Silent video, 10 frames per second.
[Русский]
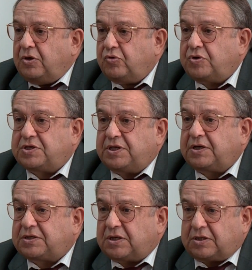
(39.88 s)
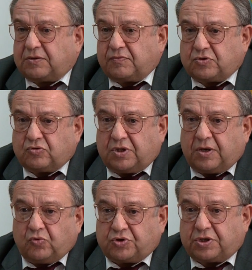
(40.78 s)
юрисдикция этого суда
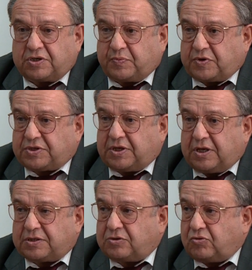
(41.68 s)
может распространяться